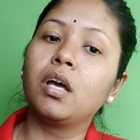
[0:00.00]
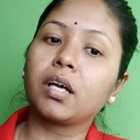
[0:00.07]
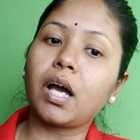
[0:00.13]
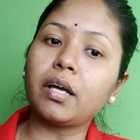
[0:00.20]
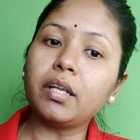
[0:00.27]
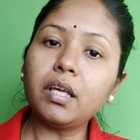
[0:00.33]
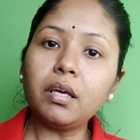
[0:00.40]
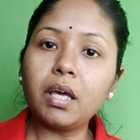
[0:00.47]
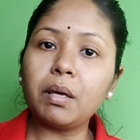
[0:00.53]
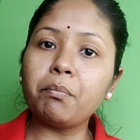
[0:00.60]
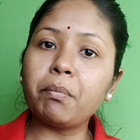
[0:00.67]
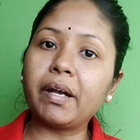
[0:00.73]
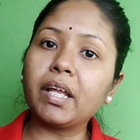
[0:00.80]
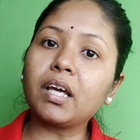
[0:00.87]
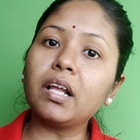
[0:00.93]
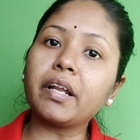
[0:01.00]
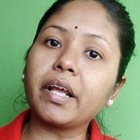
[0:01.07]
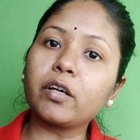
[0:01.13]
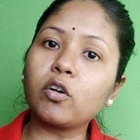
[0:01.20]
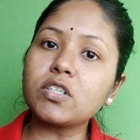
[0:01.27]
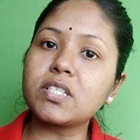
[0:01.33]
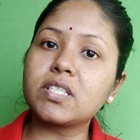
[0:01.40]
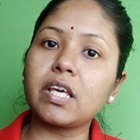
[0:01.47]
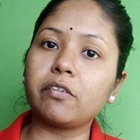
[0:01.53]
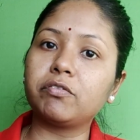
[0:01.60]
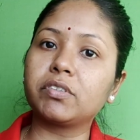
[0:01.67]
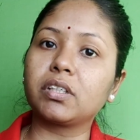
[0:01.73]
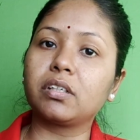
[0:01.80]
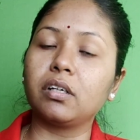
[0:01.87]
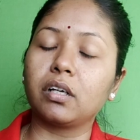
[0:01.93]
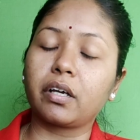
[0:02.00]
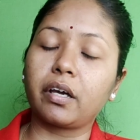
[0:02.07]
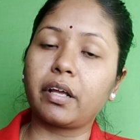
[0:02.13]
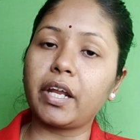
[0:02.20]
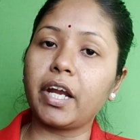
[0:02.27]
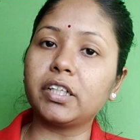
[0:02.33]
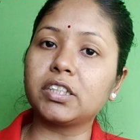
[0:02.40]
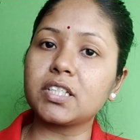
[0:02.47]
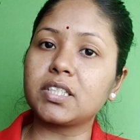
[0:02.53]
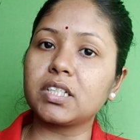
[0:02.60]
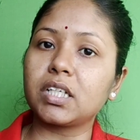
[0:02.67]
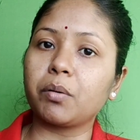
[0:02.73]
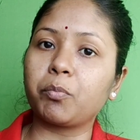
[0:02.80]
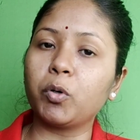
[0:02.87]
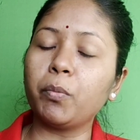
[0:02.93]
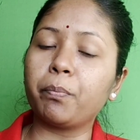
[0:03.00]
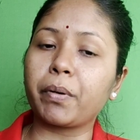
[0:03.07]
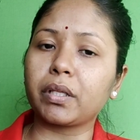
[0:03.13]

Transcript: కానీ ఈ మెడికల్ రికార్డ్స్ సేవ్ క్రియేట్ చేసేటప్పుడు